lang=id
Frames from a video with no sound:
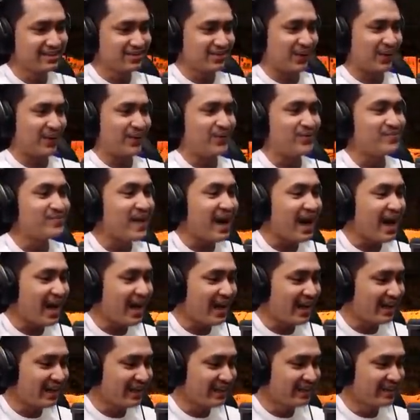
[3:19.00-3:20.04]
gue lupa.
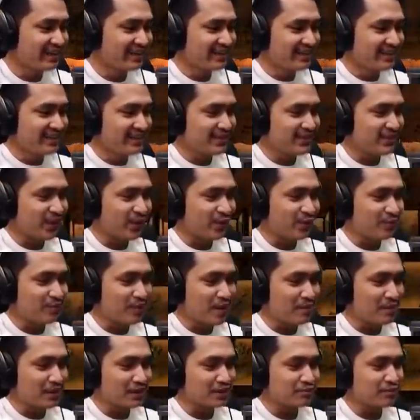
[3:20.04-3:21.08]
gue lupa,
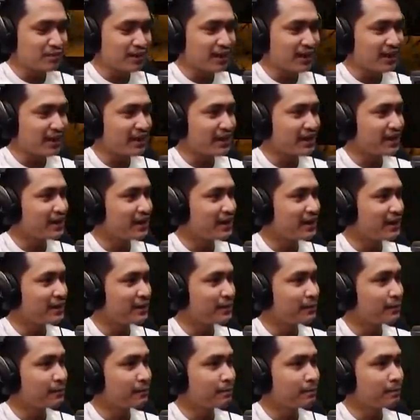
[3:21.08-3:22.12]
Mas Friend.
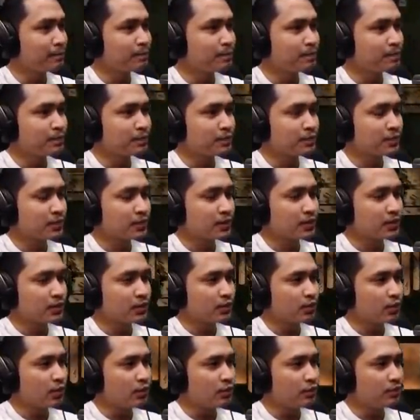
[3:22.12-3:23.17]

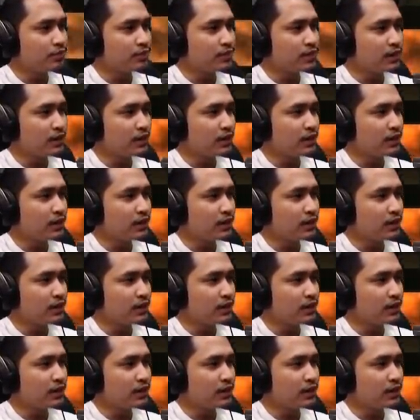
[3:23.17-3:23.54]
Gue lupa.